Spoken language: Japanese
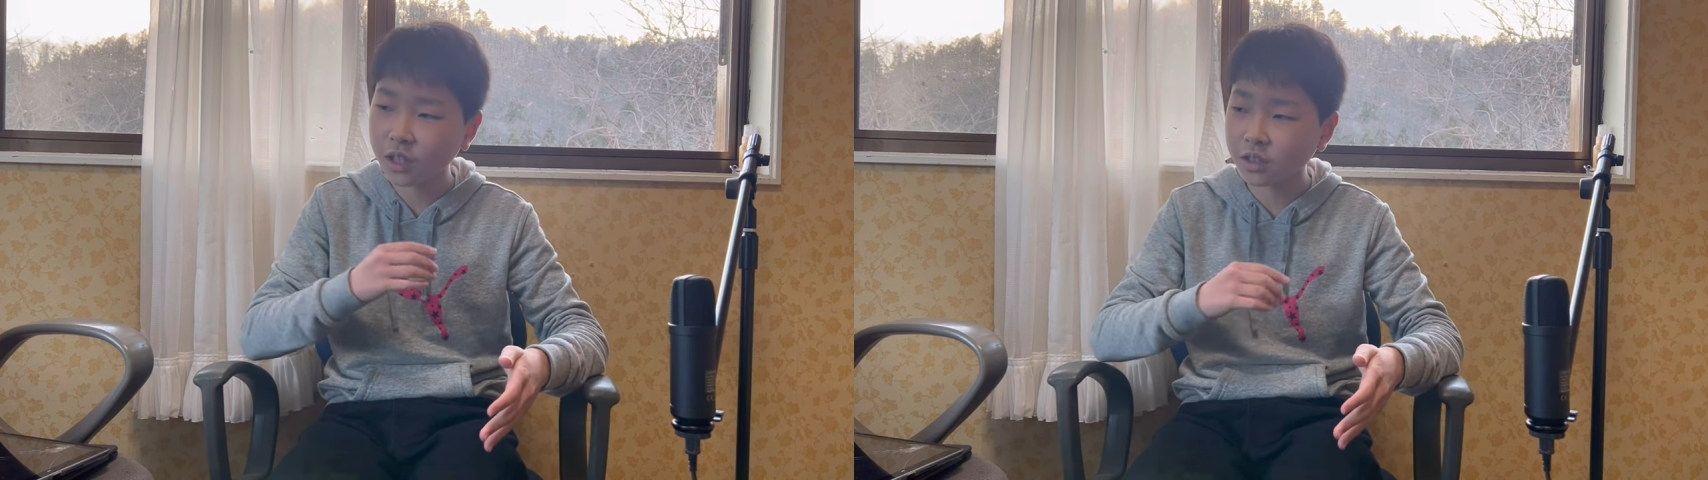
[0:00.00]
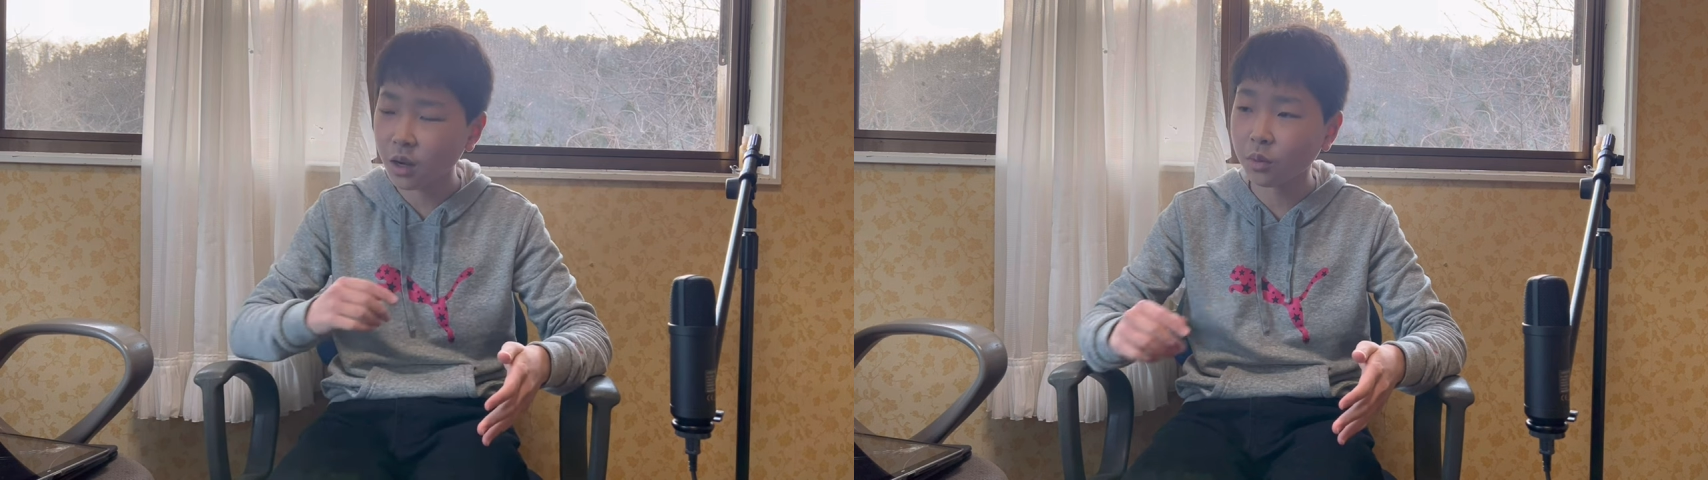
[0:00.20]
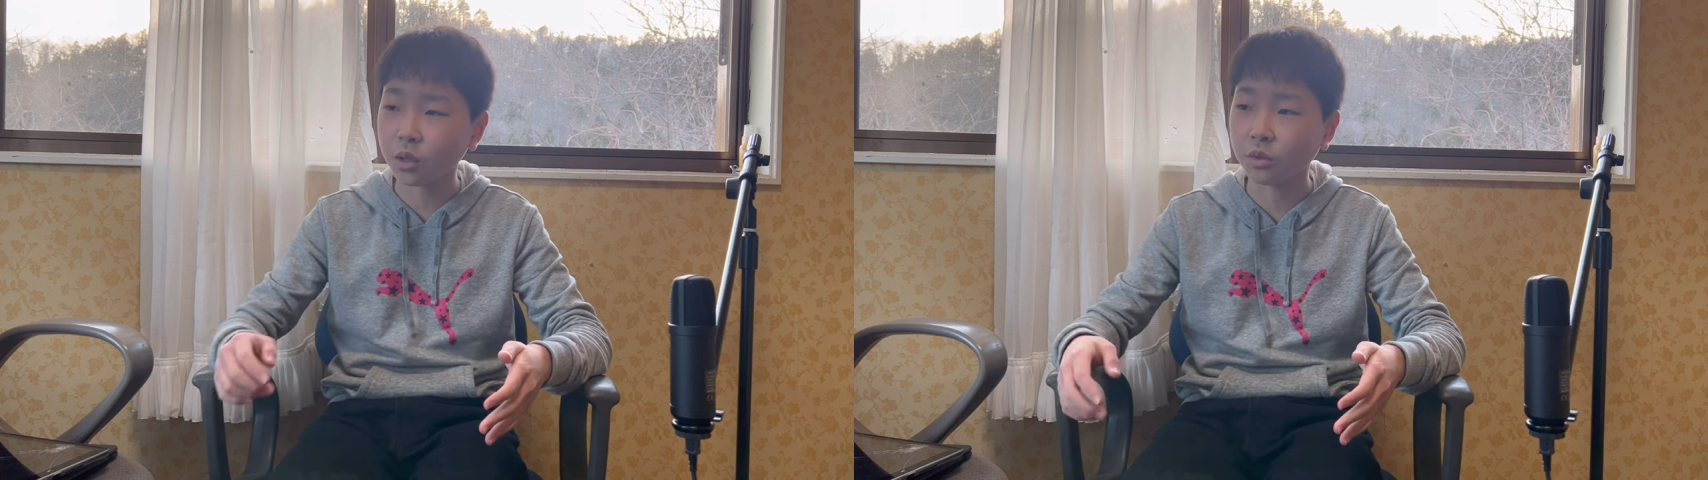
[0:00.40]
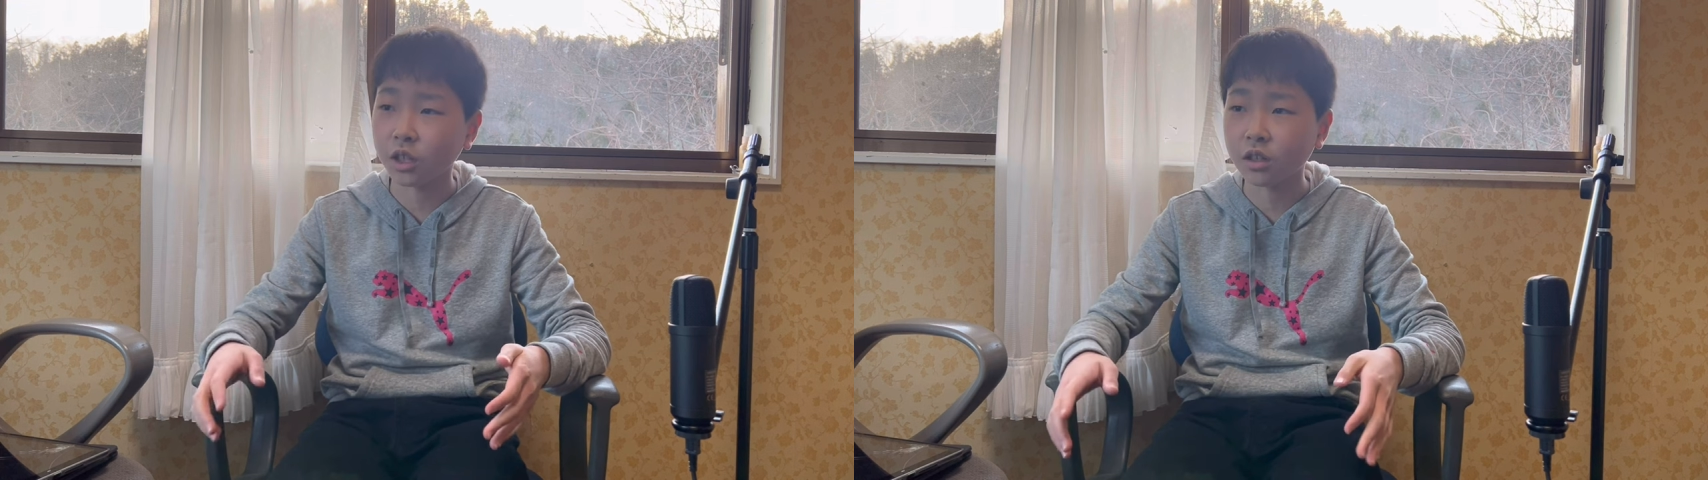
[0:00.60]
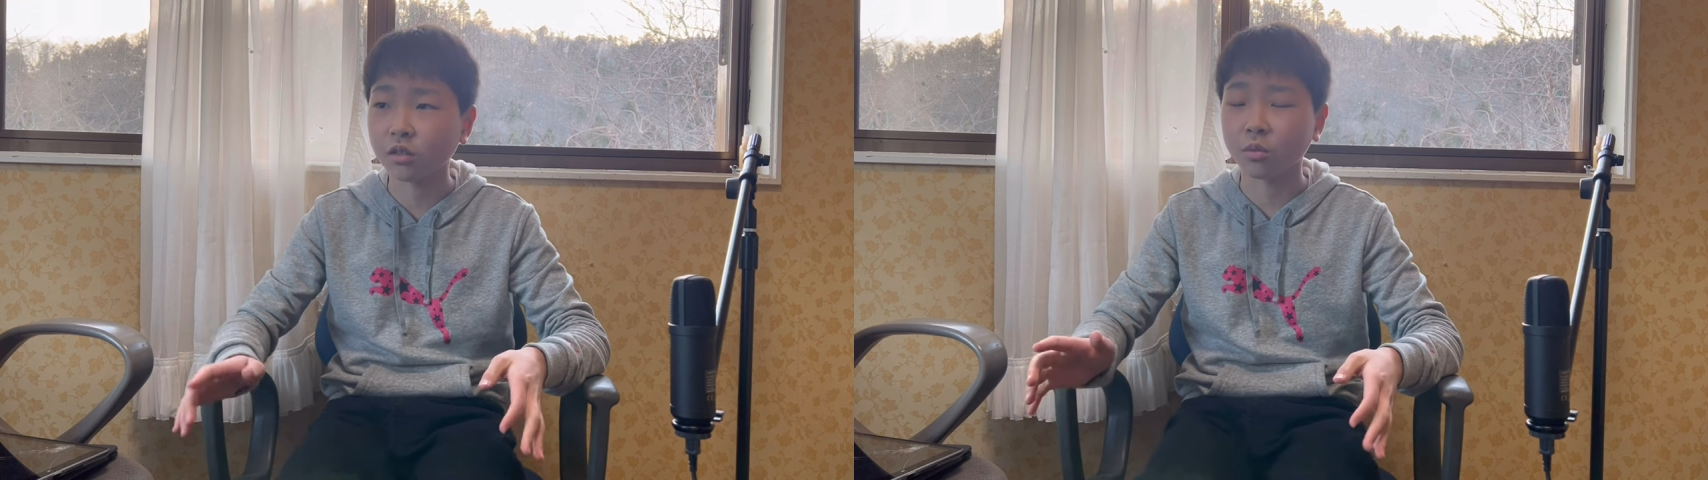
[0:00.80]
編集アプリでも
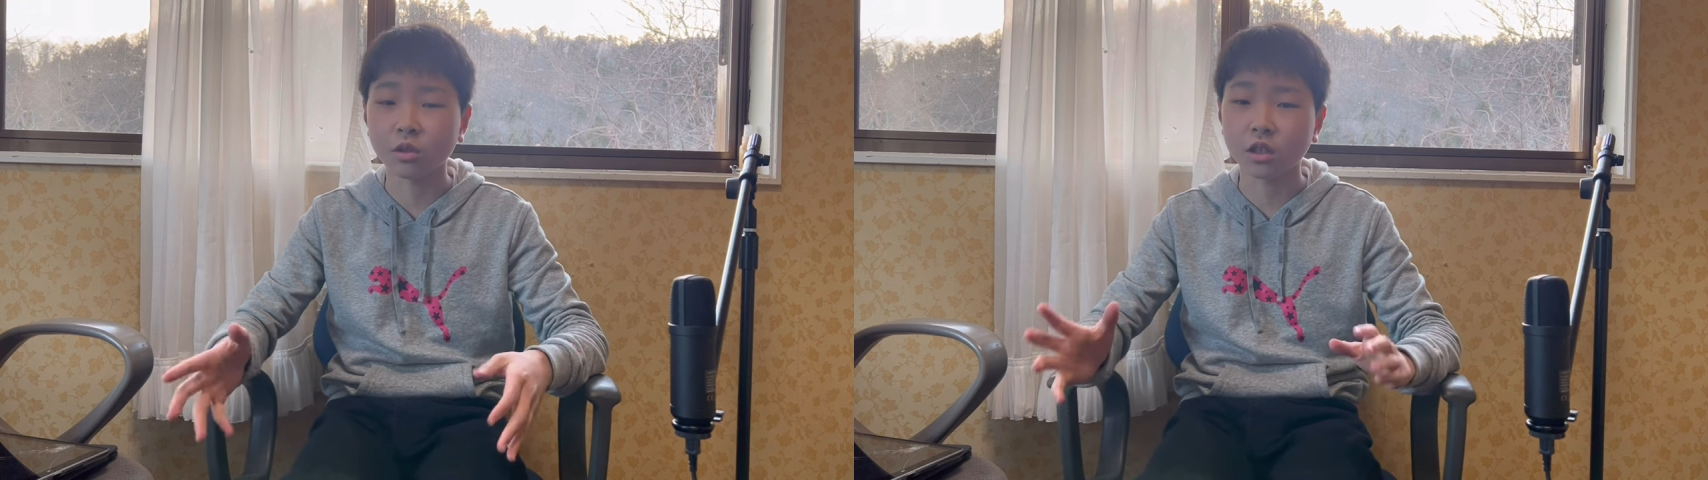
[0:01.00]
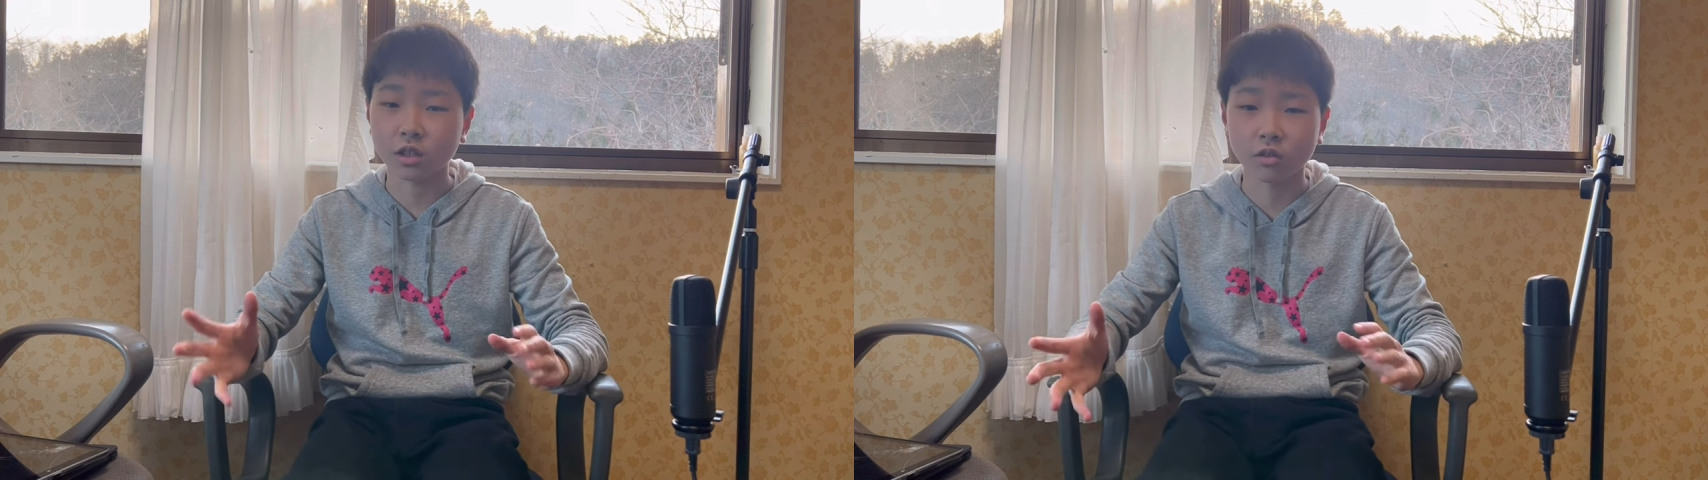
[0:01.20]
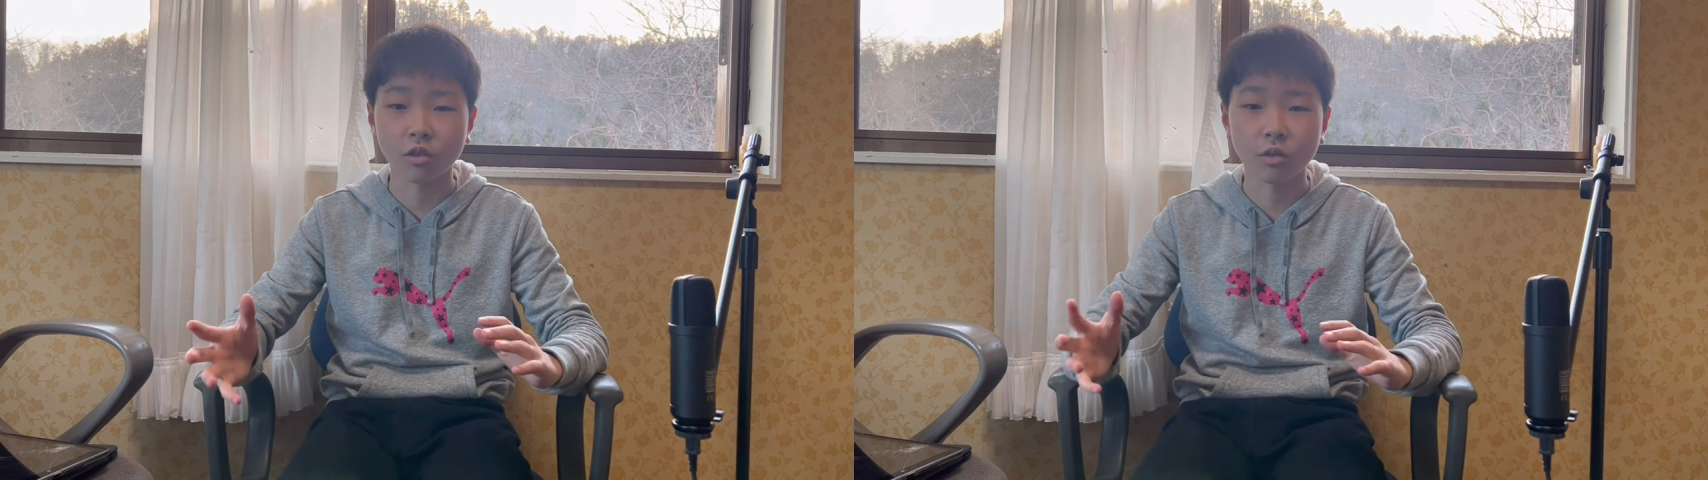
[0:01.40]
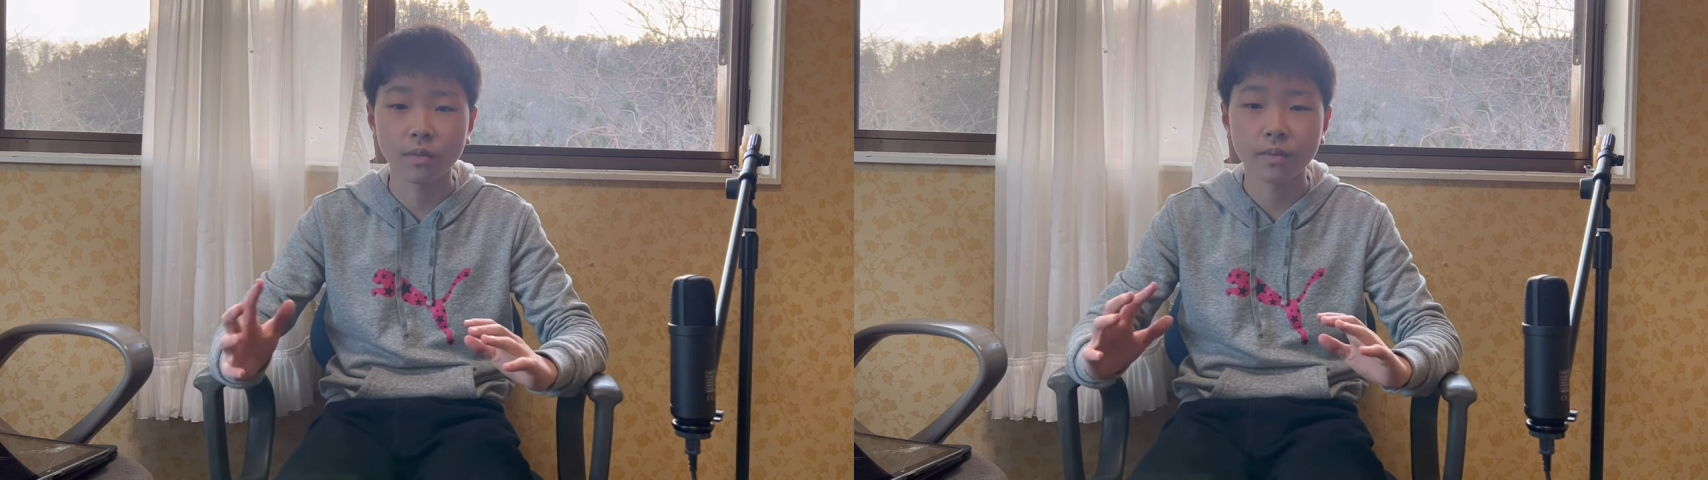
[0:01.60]
できると思うんですけどっ